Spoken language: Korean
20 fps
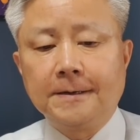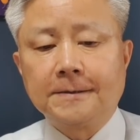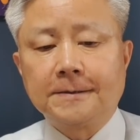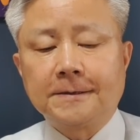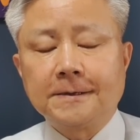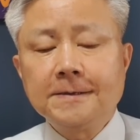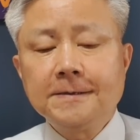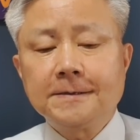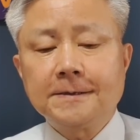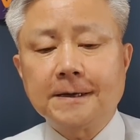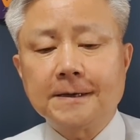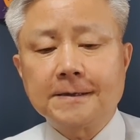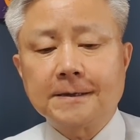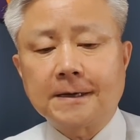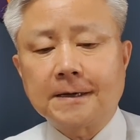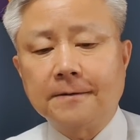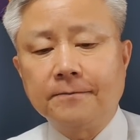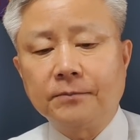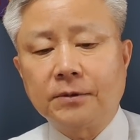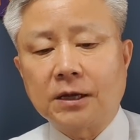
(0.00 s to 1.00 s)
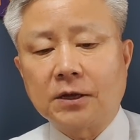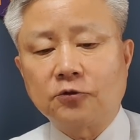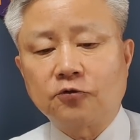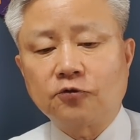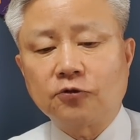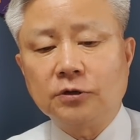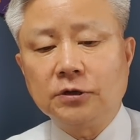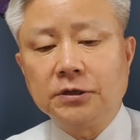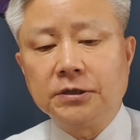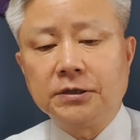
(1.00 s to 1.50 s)
전세자금
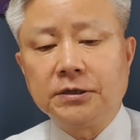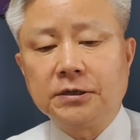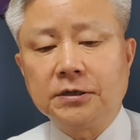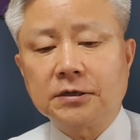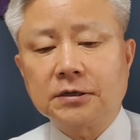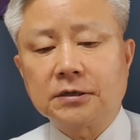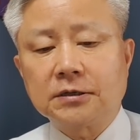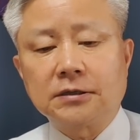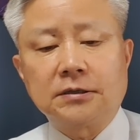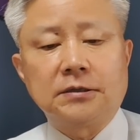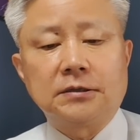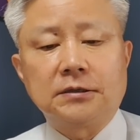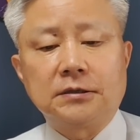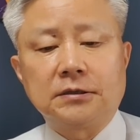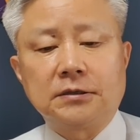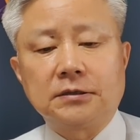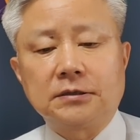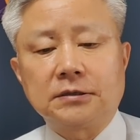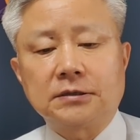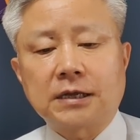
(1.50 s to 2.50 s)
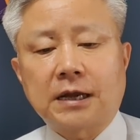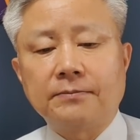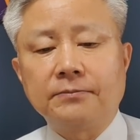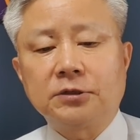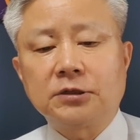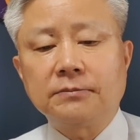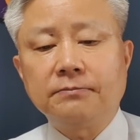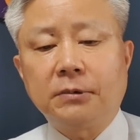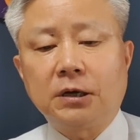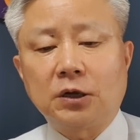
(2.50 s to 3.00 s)
대출 2억
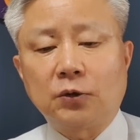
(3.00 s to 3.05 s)
3천만 어,